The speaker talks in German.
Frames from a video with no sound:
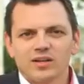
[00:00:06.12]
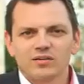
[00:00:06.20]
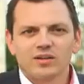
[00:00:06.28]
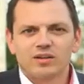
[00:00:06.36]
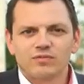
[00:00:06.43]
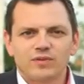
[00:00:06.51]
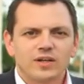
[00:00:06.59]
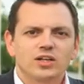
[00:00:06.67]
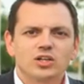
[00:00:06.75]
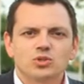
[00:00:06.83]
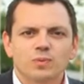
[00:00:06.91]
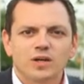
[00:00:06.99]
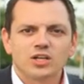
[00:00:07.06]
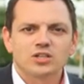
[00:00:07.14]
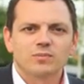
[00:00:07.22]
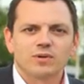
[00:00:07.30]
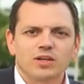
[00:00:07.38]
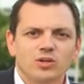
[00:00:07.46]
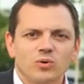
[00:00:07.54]
In den vielen
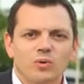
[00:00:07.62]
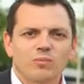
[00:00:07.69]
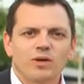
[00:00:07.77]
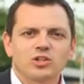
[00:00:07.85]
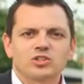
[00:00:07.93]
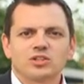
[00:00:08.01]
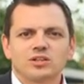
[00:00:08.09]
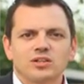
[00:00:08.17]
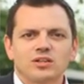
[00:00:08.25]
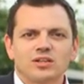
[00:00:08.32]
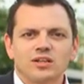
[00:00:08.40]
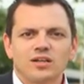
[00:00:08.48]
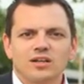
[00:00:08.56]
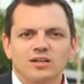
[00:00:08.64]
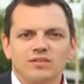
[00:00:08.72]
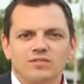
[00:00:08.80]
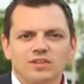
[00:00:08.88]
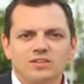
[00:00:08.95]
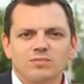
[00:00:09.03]
Gesprächen mit den jungen Menschen hier
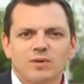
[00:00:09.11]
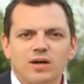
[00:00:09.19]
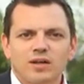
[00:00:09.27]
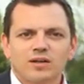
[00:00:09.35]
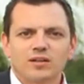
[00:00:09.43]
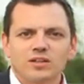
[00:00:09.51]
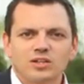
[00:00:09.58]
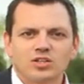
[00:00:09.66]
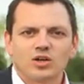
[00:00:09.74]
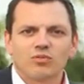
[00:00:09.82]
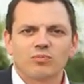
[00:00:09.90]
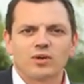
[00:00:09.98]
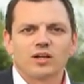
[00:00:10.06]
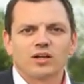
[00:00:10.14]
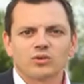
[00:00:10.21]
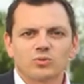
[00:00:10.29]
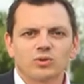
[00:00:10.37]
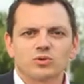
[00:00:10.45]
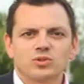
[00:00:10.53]
in Wiesbaden, die ich auf meiner
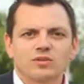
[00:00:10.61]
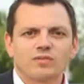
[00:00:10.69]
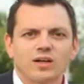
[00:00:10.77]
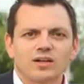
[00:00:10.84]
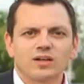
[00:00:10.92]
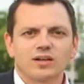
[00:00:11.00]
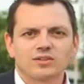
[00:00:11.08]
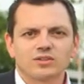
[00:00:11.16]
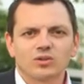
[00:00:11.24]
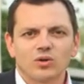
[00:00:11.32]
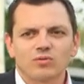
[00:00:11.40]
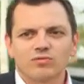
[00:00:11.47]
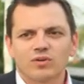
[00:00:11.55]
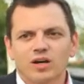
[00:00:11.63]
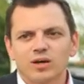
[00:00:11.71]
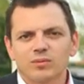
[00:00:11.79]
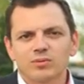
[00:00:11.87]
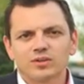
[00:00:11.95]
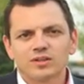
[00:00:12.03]
Tour durch den Wahlkreis getroffen
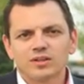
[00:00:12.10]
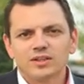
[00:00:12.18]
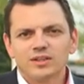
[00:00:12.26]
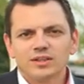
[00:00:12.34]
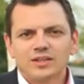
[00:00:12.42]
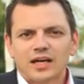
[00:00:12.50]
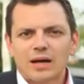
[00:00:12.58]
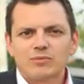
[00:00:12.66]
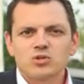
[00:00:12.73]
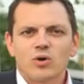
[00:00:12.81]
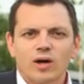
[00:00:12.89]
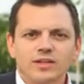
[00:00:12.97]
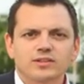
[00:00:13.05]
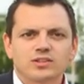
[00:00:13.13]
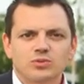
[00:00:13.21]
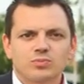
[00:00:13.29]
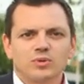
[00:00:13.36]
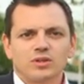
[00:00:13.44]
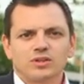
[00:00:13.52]
habe, habe ich auch eins
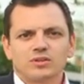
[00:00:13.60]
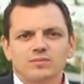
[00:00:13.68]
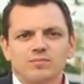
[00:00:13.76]
gespürt.